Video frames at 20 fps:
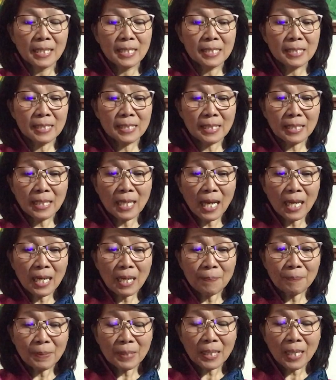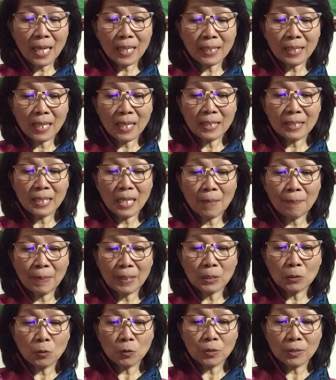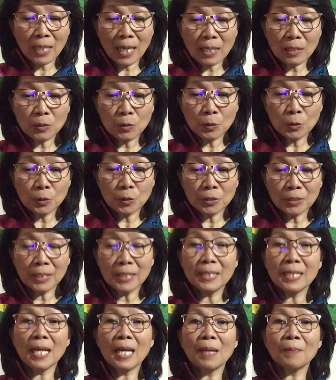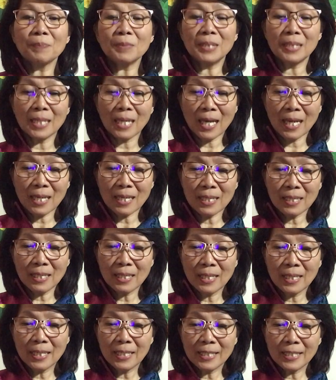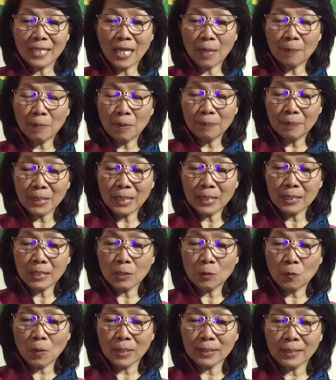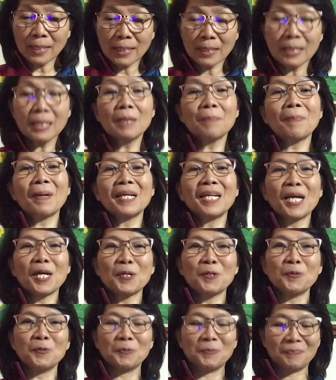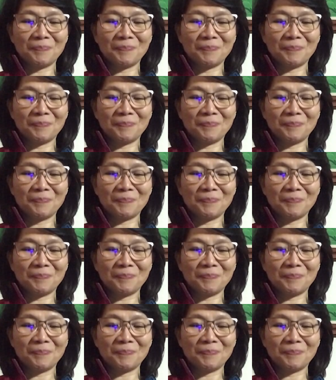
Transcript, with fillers: segala perkara dapat kutanggung di dalam Dia yang memberi kekuatan kepadaku.